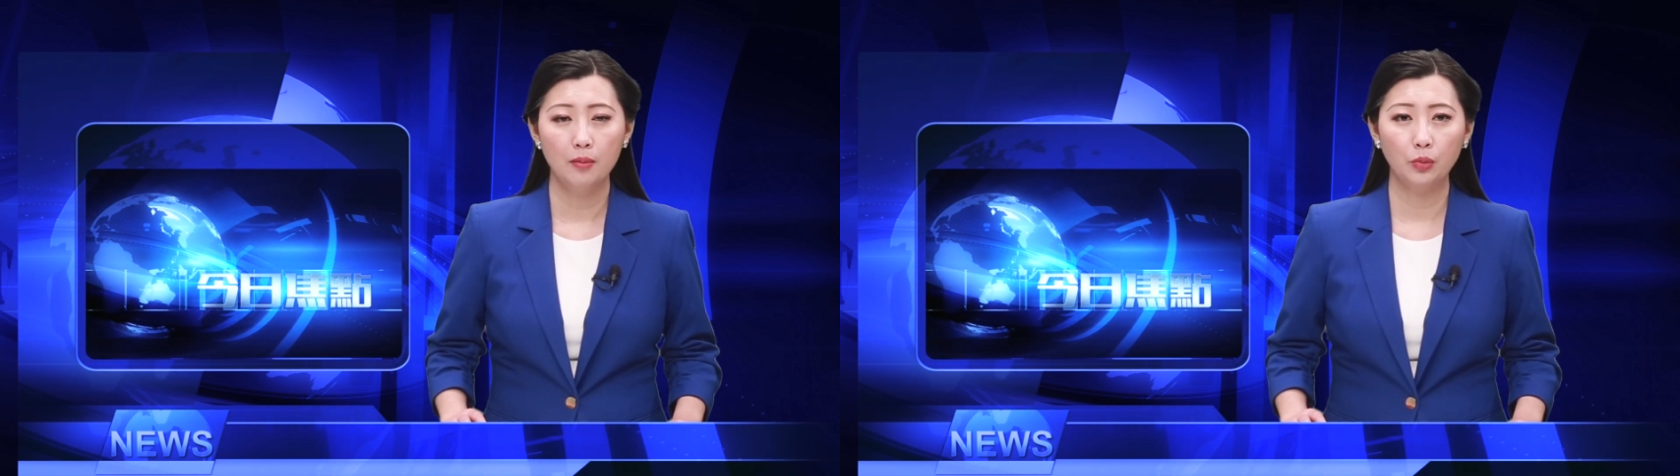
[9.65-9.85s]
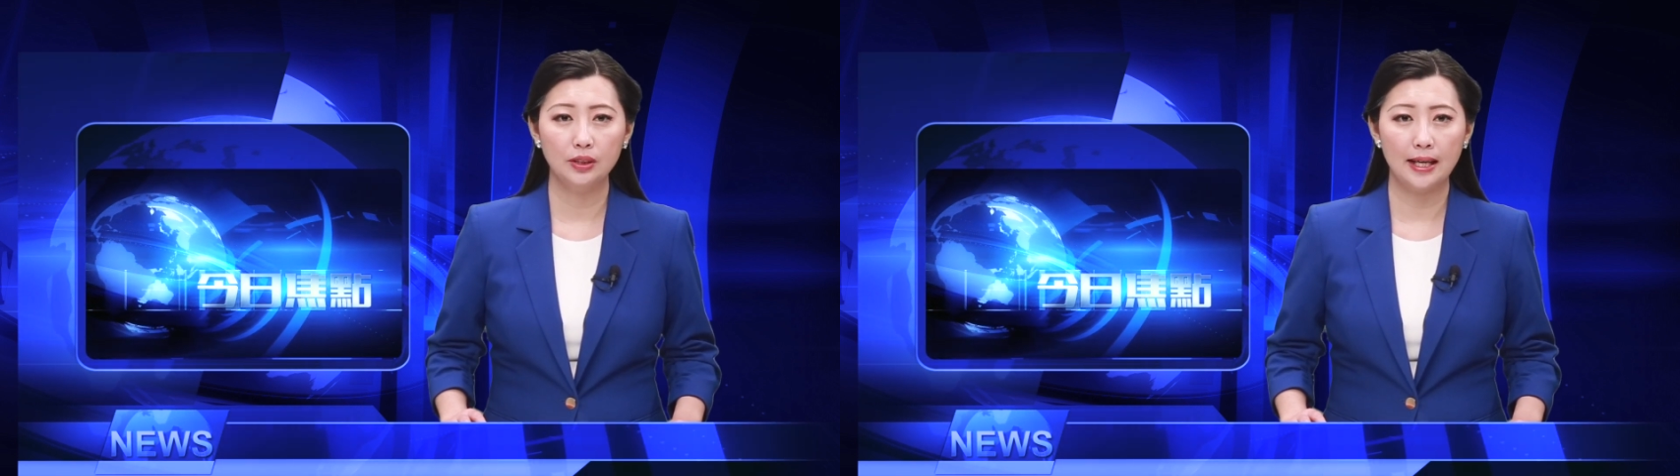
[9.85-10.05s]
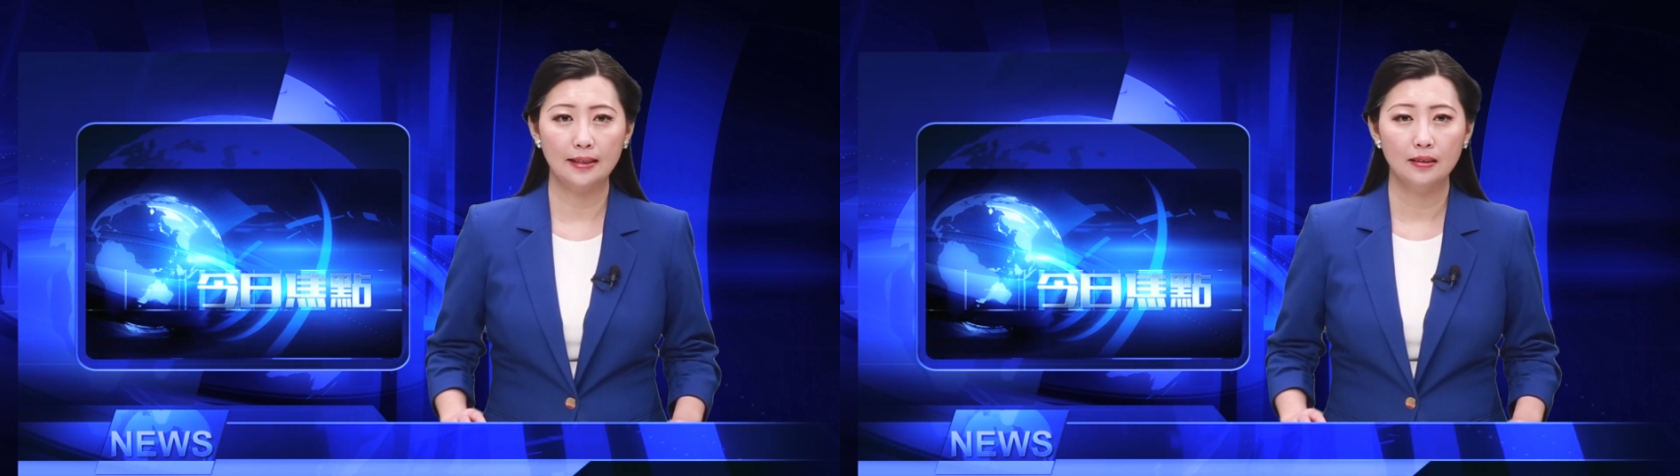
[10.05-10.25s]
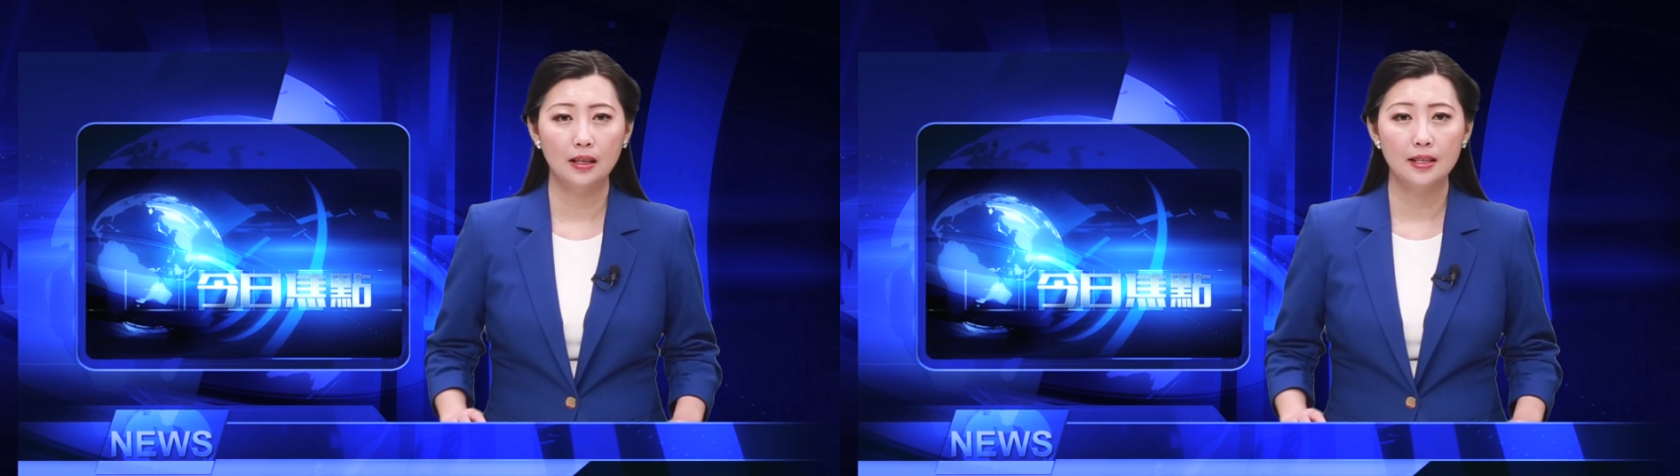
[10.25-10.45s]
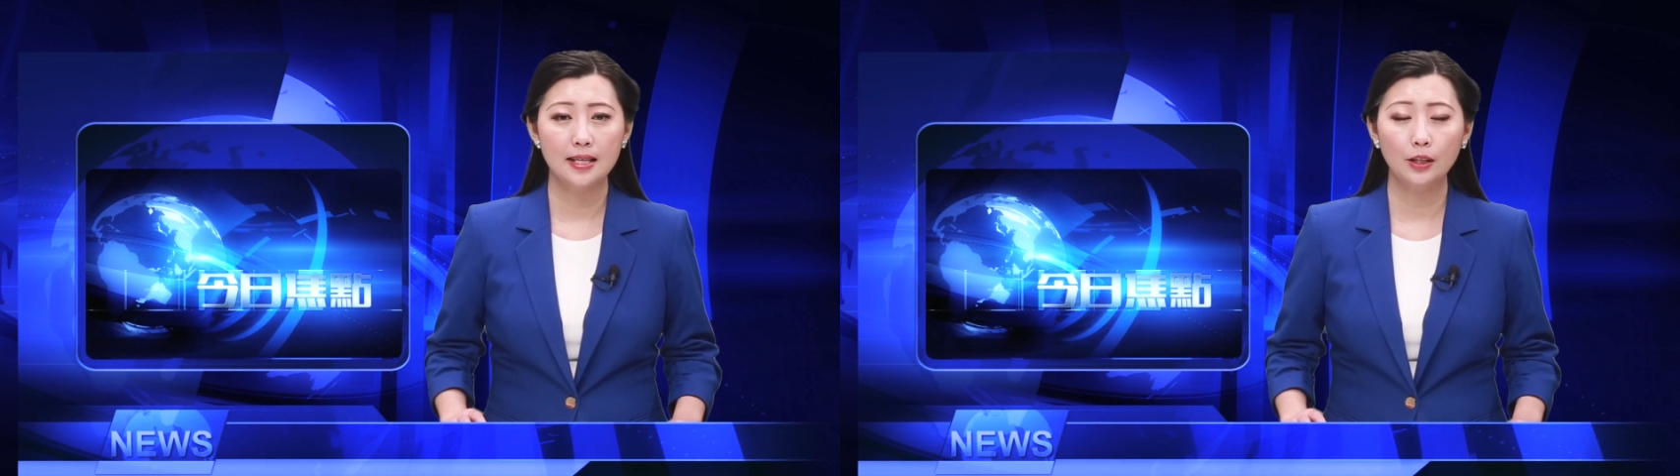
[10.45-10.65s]
目前，
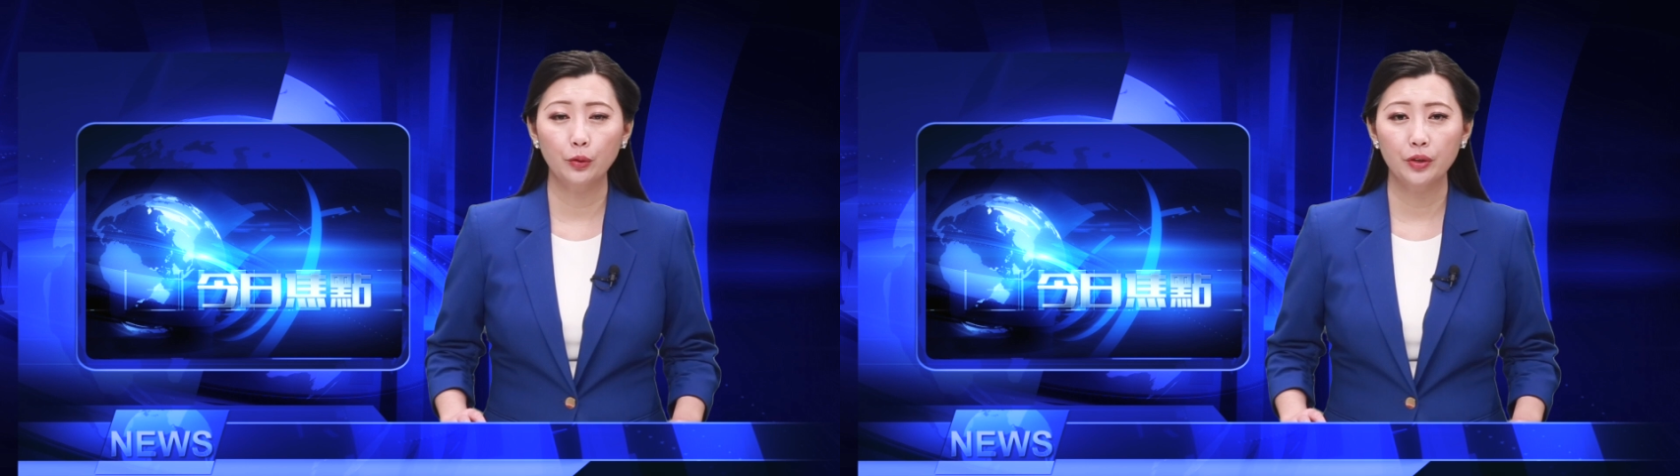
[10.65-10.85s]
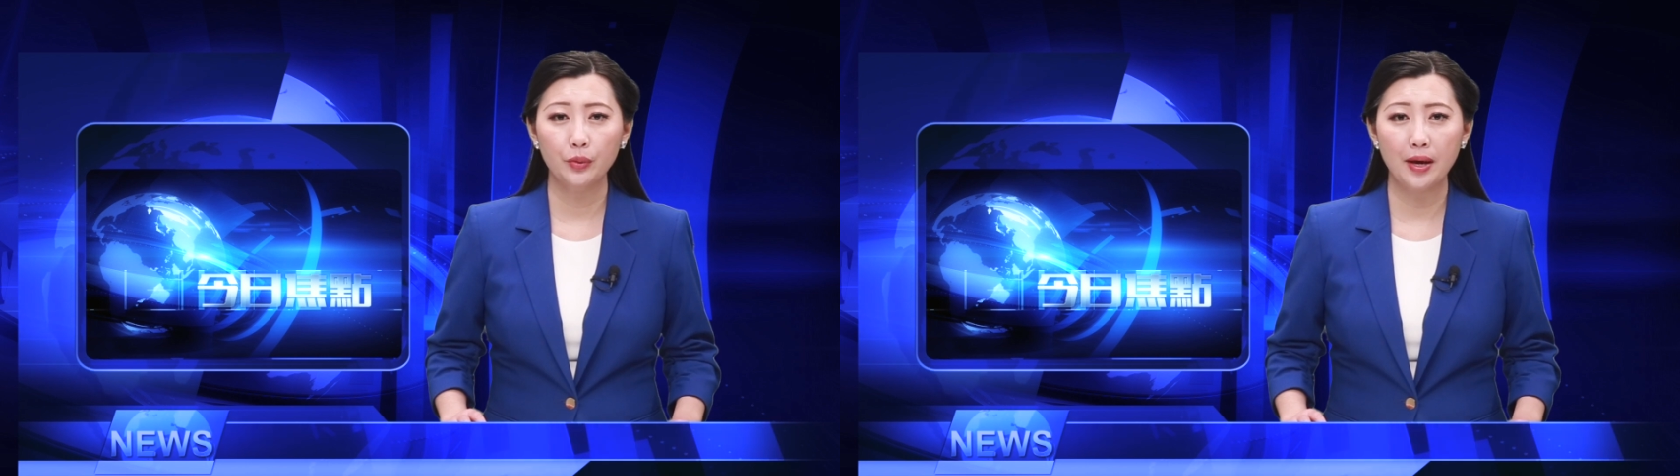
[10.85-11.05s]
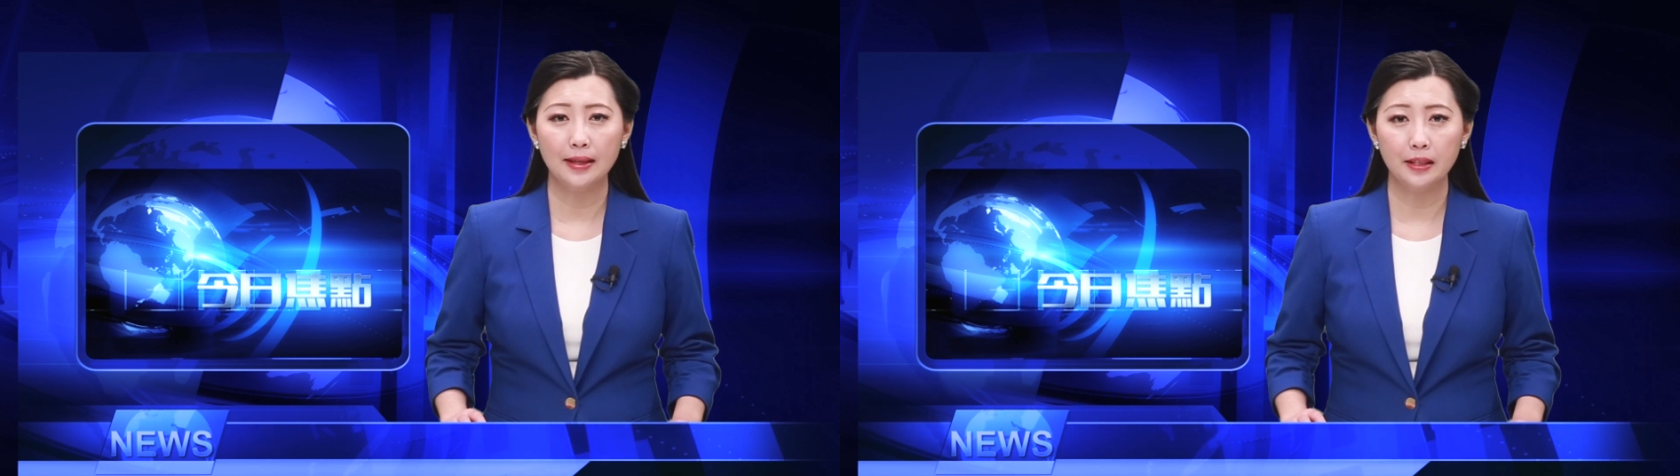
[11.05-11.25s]
山东医院